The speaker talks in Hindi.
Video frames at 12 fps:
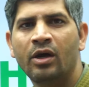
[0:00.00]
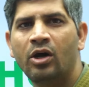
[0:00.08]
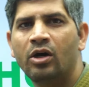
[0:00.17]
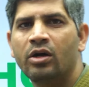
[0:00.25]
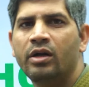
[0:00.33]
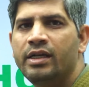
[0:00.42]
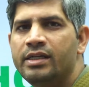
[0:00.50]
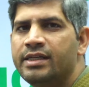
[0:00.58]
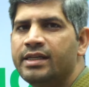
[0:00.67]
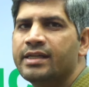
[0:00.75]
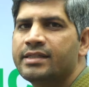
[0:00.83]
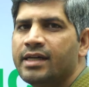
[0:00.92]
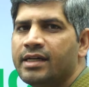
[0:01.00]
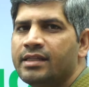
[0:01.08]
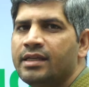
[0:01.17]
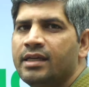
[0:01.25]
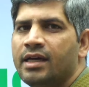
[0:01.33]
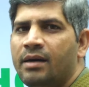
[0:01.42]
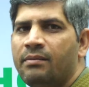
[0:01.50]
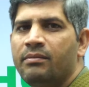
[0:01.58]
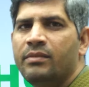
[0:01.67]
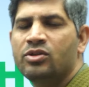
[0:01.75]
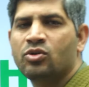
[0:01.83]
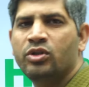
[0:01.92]
और इसी के साथ हम
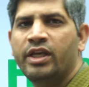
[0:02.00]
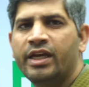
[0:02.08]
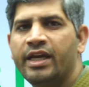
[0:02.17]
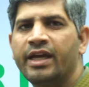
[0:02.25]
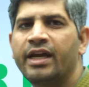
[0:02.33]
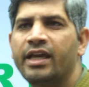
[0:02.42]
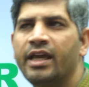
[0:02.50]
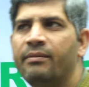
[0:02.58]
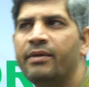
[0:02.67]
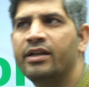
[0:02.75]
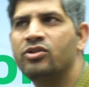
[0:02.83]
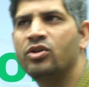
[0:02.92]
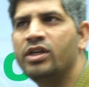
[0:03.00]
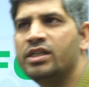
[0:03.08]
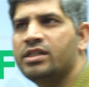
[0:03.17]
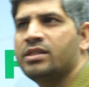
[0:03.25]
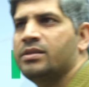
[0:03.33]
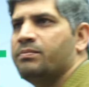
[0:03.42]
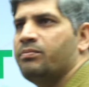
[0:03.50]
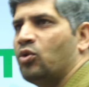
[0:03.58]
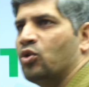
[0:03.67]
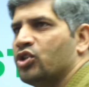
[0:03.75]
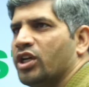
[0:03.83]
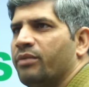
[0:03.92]
इसको देखेंगे कि हमारे जो इस
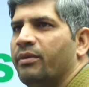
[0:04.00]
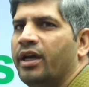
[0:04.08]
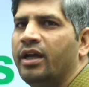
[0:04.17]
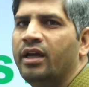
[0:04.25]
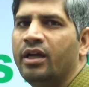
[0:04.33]
पोर्शन में